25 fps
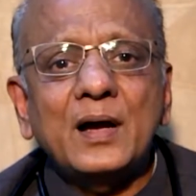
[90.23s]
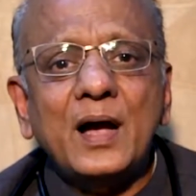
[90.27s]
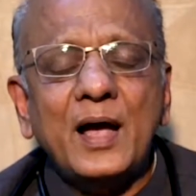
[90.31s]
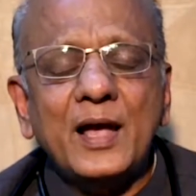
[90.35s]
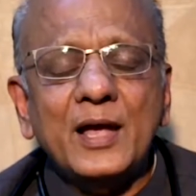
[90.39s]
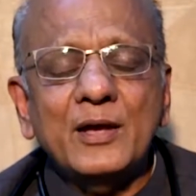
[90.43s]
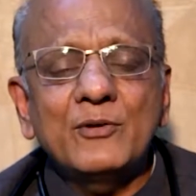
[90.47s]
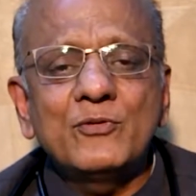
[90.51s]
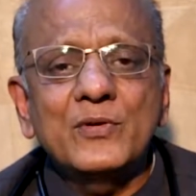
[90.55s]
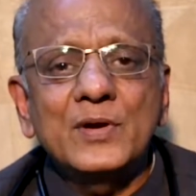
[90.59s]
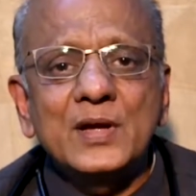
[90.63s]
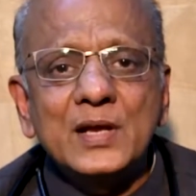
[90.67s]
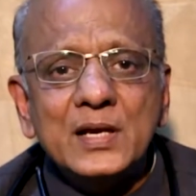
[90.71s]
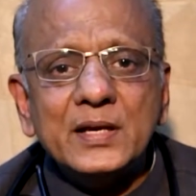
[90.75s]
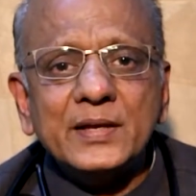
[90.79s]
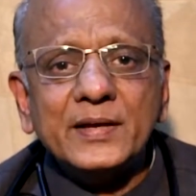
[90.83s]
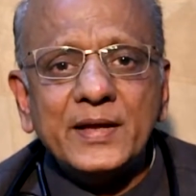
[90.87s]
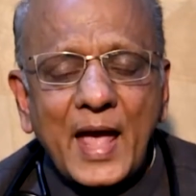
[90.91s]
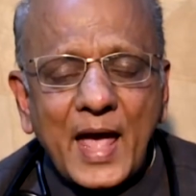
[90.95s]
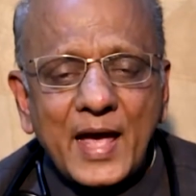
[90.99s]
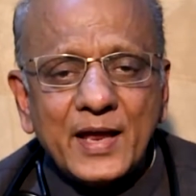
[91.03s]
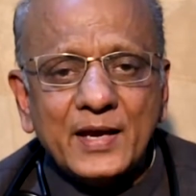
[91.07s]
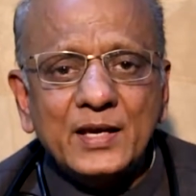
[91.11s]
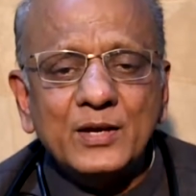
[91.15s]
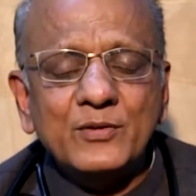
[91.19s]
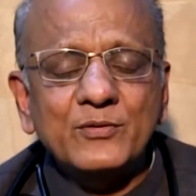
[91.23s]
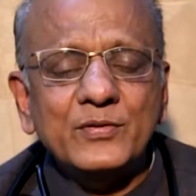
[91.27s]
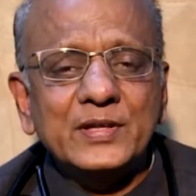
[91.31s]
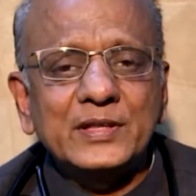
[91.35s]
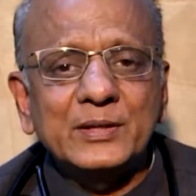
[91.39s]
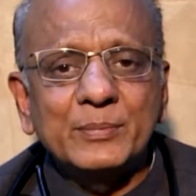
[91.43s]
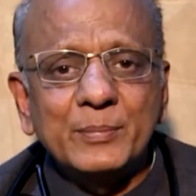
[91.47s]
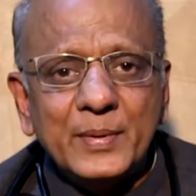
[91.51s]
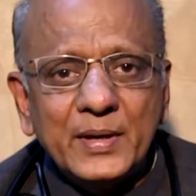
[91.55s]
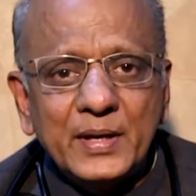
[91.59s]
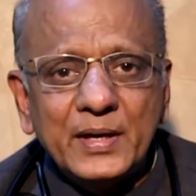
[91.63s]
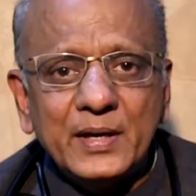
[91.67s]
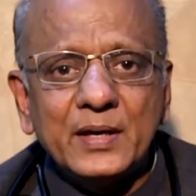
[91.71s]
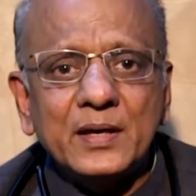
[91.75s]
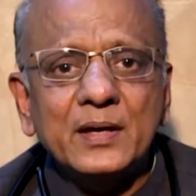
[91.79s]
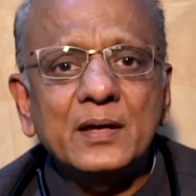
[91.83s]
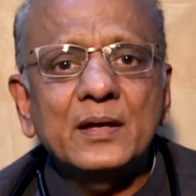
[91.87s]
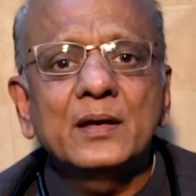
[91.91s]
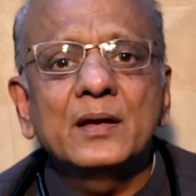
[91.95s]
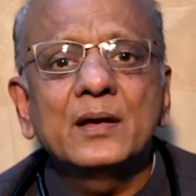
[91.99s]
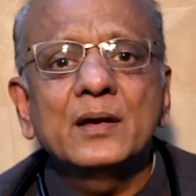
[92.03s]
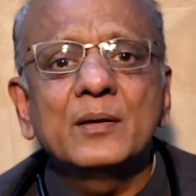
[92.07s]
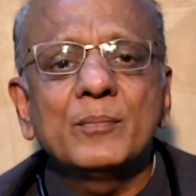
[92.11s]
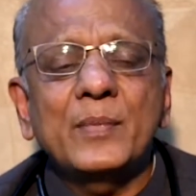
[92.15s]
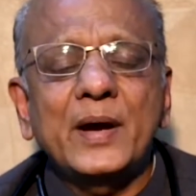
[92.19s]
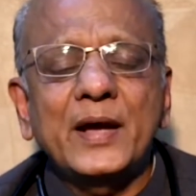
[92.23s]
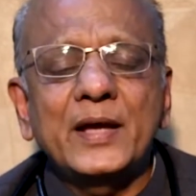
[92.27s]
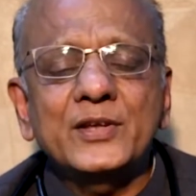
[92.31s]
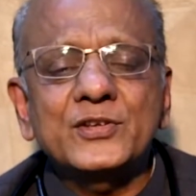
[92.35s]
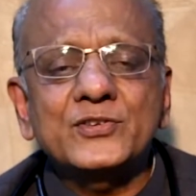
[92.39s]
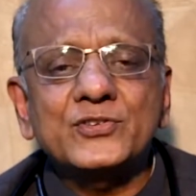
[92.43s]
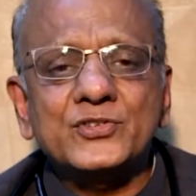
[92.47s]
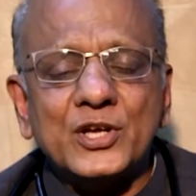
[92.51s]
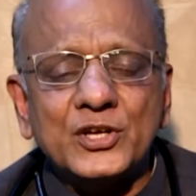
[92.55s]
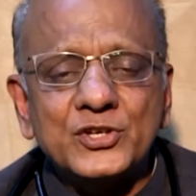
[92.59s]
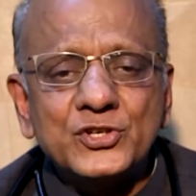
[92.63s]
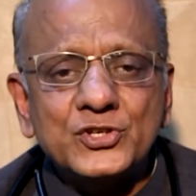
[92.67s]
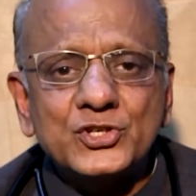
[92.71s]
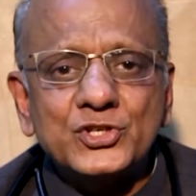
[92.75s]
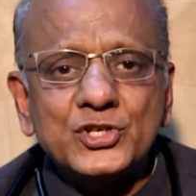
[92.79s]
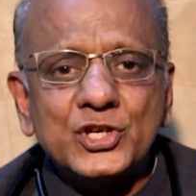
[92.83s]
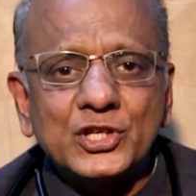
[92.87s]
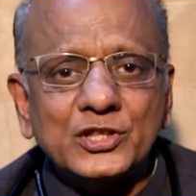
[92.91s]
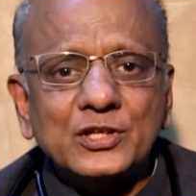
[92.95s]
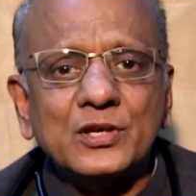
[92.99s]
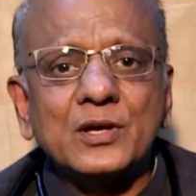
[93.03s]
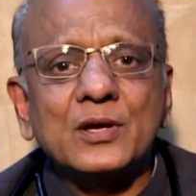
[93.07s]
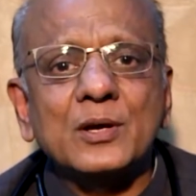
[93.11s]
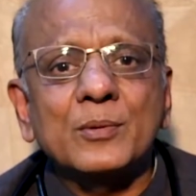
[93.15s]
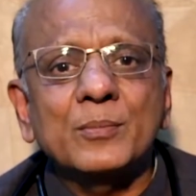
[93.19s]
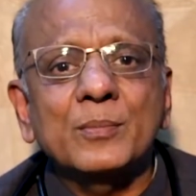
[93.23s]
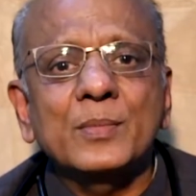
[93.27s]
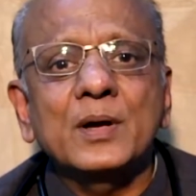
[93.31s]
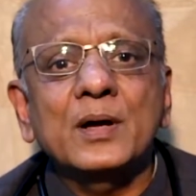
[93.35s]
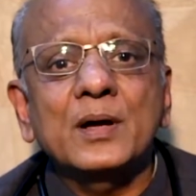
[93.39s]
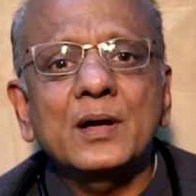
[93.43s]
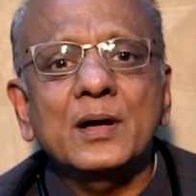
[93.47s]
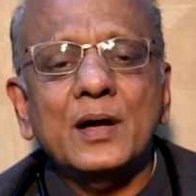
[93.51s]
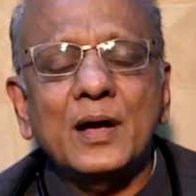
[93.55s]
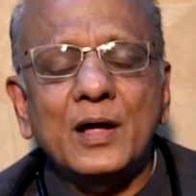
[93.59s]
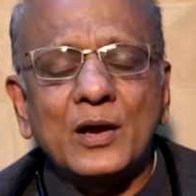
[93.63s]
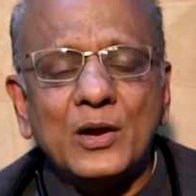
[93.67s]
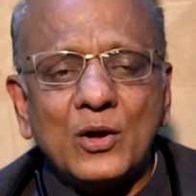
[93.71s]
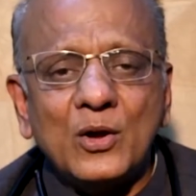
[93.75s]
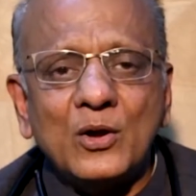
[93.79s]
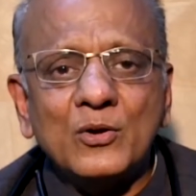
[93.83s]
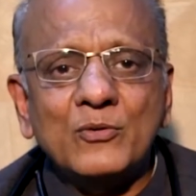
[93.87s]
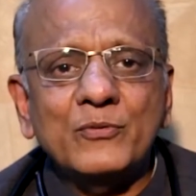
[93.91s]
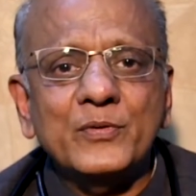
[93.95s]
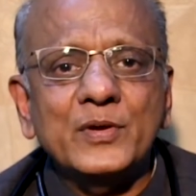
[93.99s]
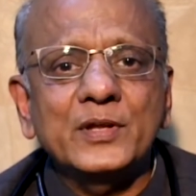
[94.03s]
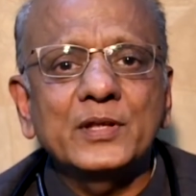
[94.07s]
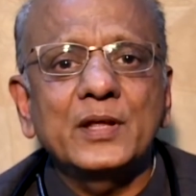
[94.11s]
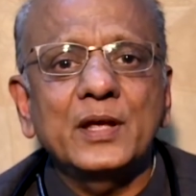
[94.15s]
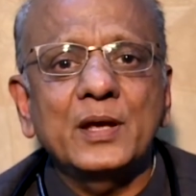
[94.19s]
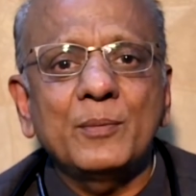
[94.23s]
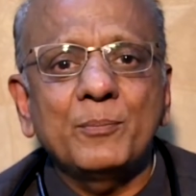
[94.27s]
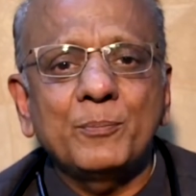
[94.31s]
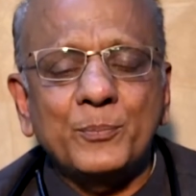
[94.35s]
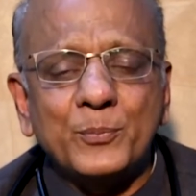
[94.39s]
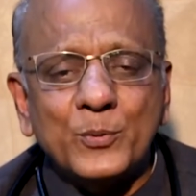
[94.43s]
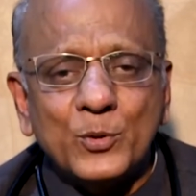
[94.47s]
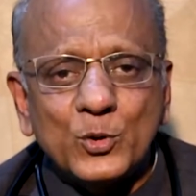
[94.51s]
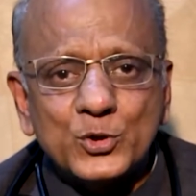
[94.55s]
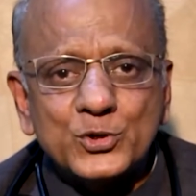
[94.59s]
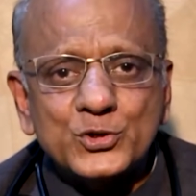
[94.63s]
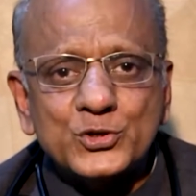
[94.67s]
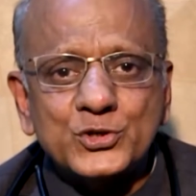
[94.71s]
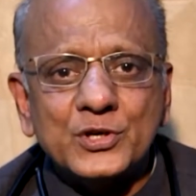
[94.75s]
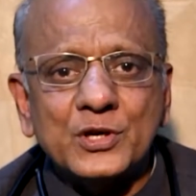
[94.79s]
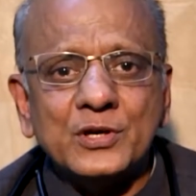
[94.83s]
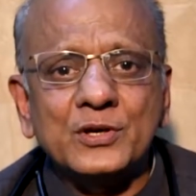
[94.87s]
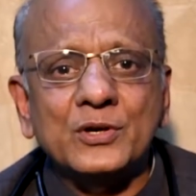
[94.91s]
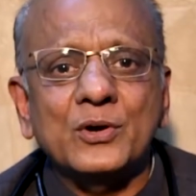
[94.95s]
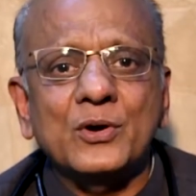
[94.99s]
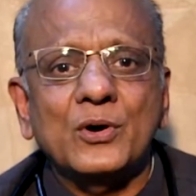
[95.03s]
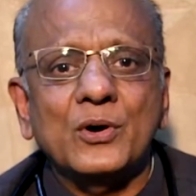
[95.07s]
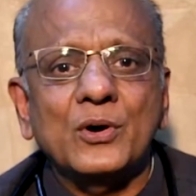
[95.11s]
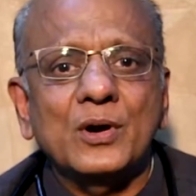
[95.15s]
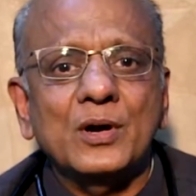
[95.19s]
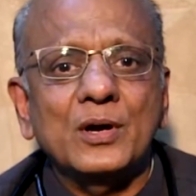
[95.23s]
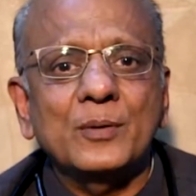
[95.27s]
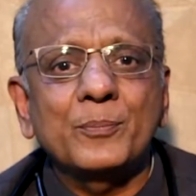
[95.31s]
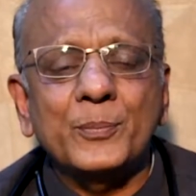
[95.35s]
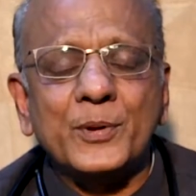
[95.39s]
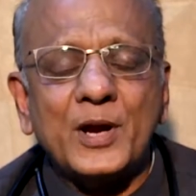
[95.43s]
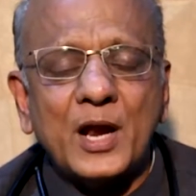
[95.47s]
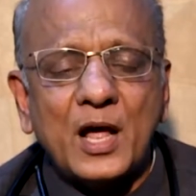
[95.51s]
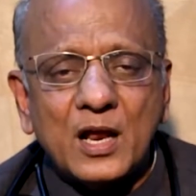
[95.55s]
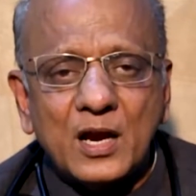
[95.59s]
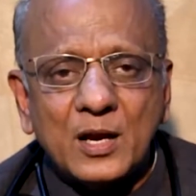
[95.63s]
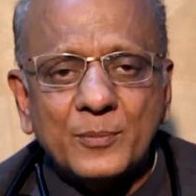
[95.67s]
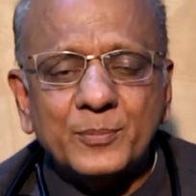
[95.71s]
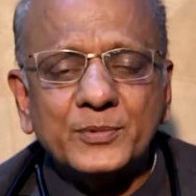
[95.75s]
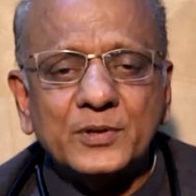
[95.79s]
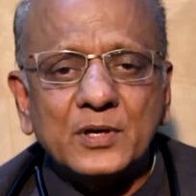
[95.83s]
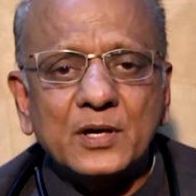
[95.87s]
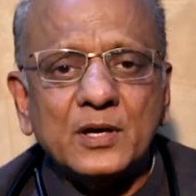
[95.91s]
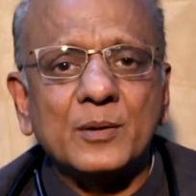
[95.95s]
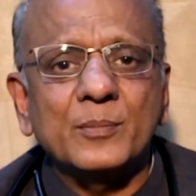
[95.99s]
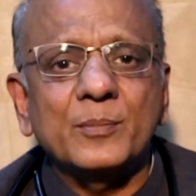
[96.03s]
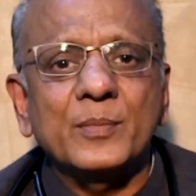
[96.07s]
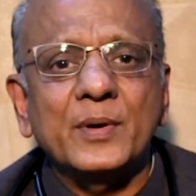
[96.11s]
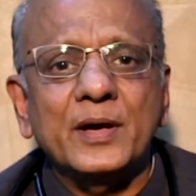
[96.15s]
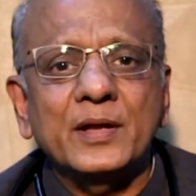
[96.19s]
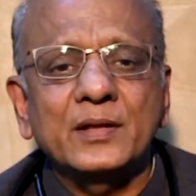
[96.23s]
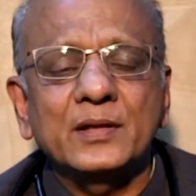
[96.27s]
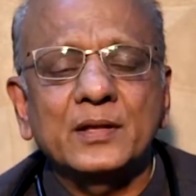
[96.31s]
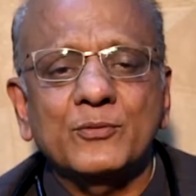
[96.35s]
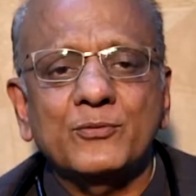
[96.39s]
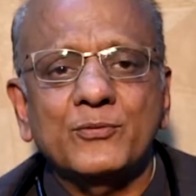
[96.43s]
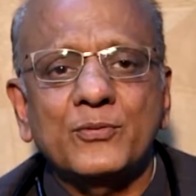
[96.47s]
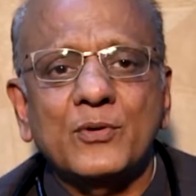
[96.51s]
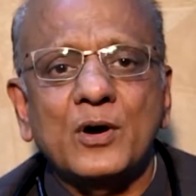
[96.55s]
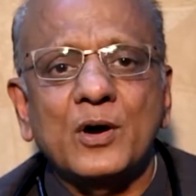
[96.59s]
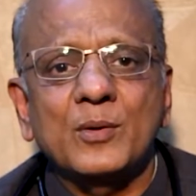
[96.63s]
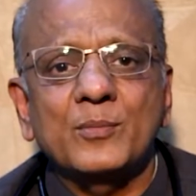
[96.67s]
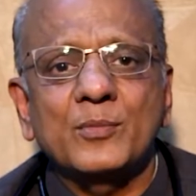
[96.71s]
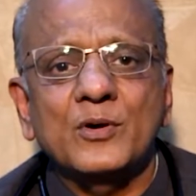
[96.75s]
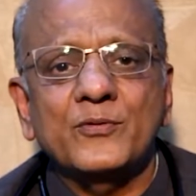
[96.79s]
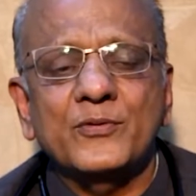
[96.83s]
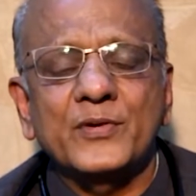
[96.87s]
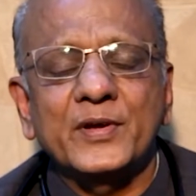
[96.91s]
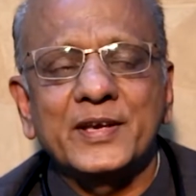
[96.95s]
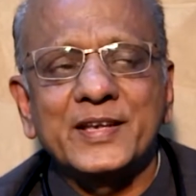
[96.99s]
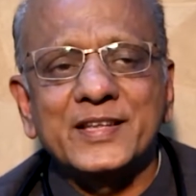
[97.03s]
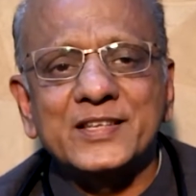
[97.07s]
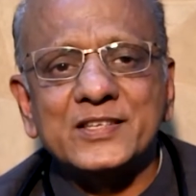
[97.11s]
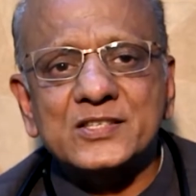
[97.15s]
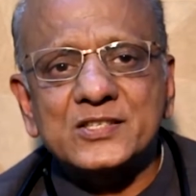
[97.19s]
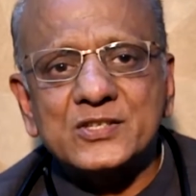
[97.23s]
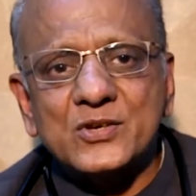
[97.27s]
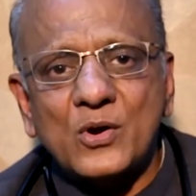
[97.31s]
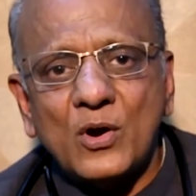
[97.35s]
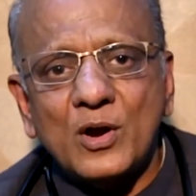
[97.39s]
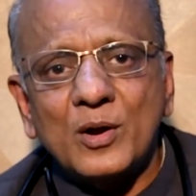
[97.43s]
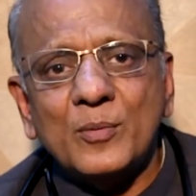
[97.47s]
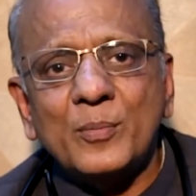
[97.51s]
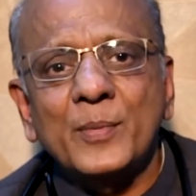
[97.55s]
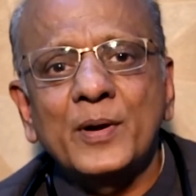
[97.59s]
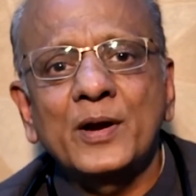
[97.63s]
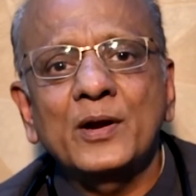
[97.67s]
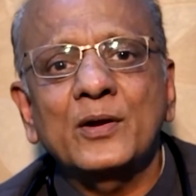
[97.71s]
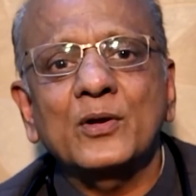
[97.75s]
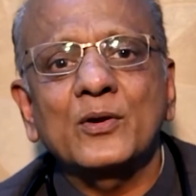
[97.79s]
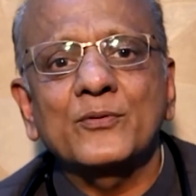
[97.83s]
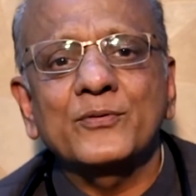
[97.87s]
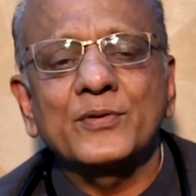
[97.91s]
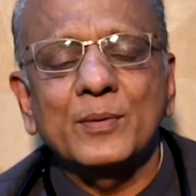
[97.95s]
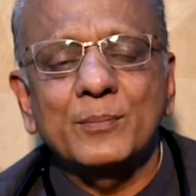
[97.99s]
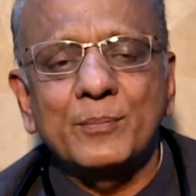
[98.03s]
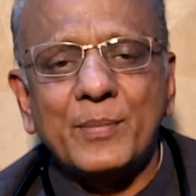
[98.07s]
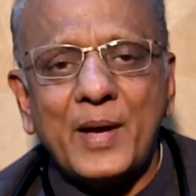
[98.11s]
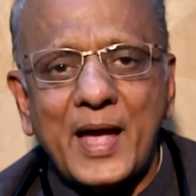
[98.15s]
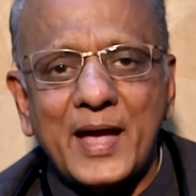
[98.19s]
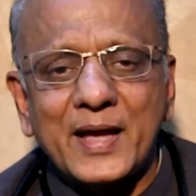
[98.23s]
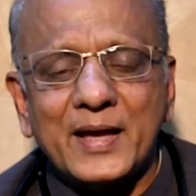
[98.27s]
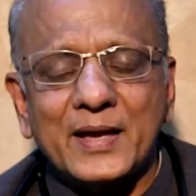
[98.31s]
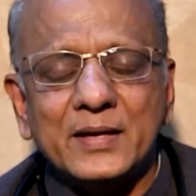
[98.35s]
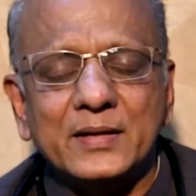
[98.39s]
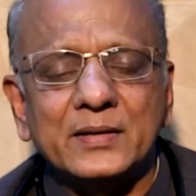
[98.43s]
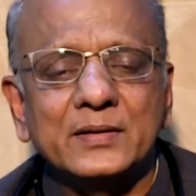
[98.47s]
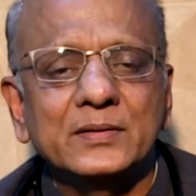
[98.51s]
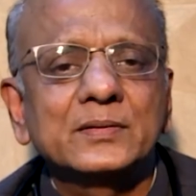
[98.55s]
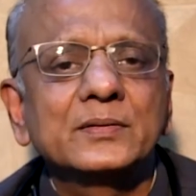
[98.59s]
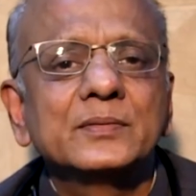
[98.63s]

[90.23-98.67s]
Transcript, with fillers: आई विल कैरी विद मी my sanchit karma along with a portion called prarabdh karma in the form of an installment of a bank